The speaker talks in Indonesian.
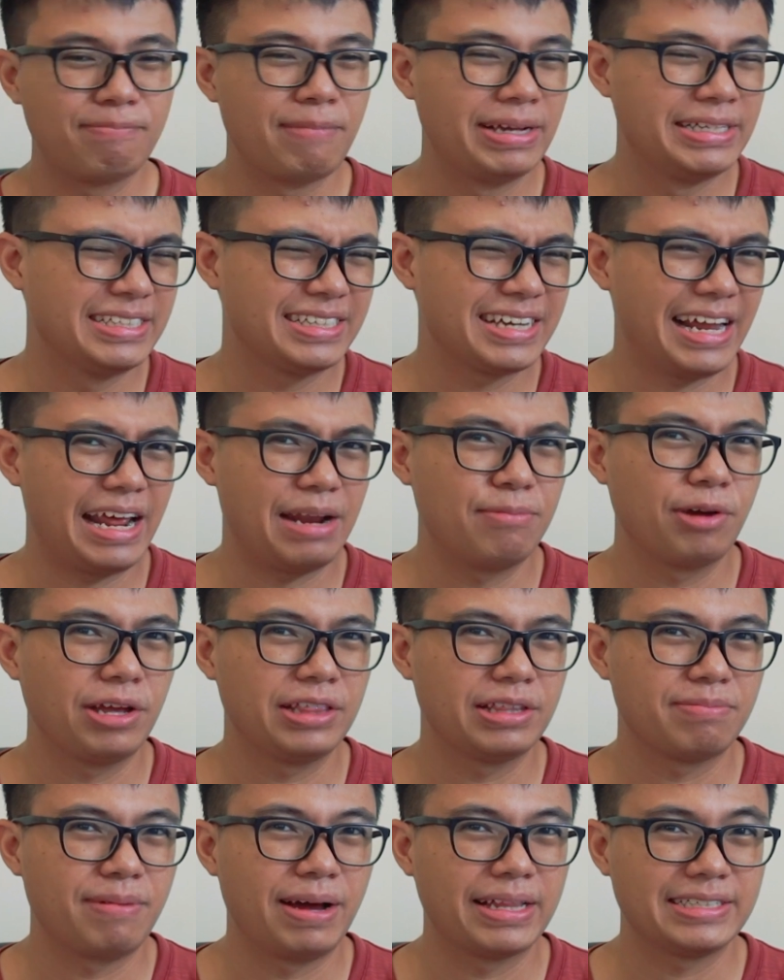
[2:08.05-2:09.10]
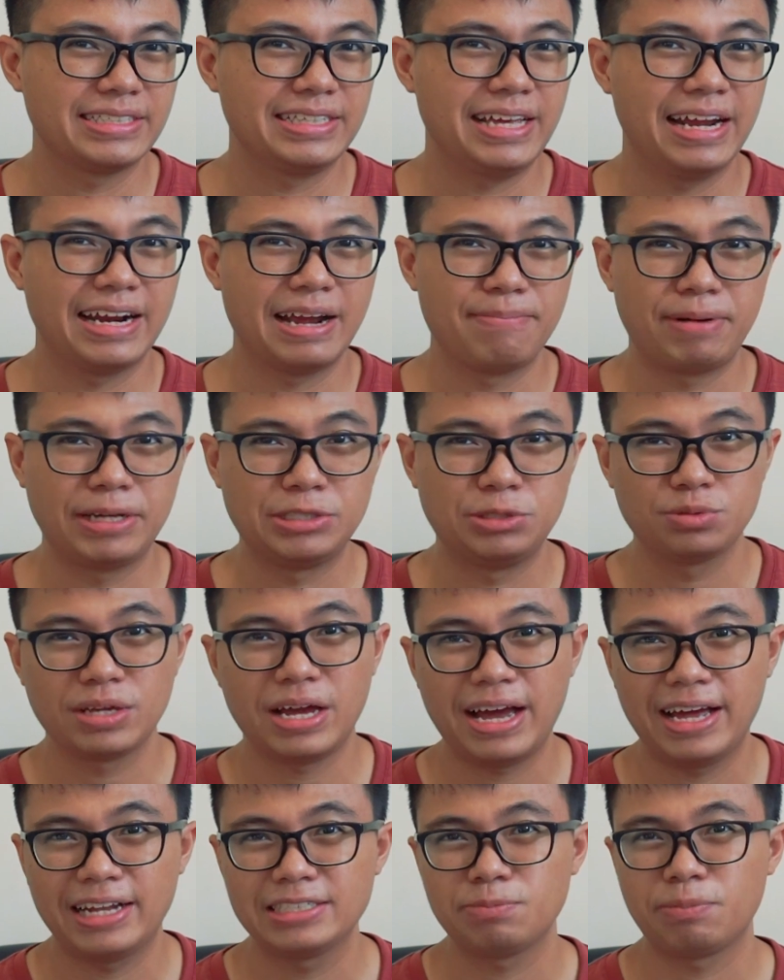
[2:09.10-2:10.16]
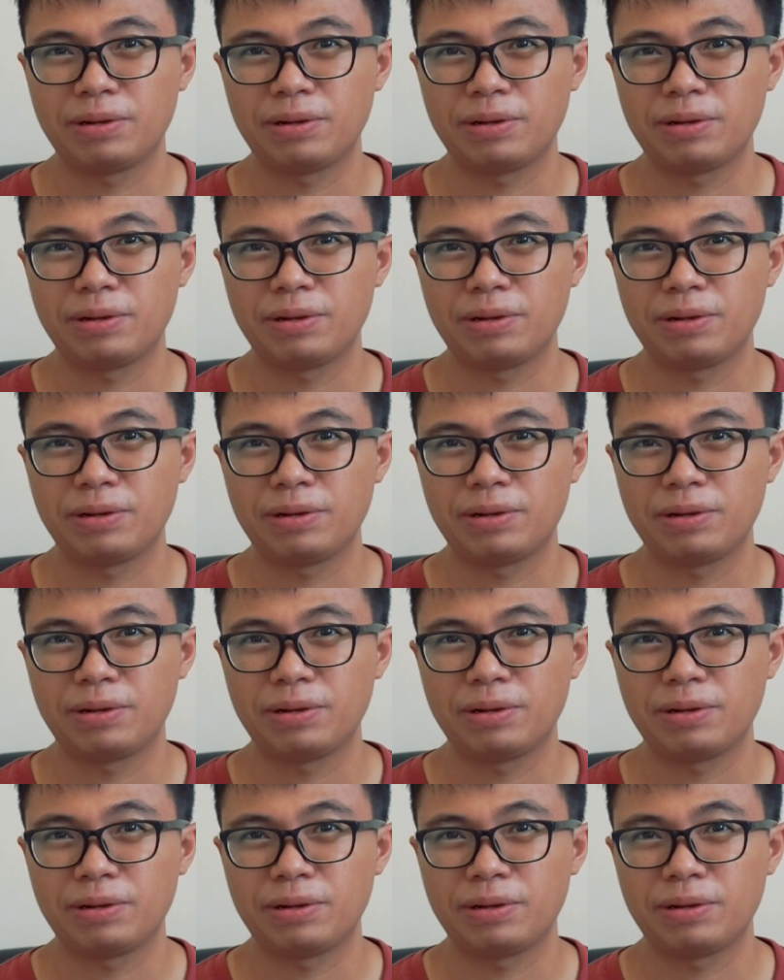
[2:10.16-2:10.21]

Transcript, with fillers: budget kalian mungkin terbatas di harga 4 jutaan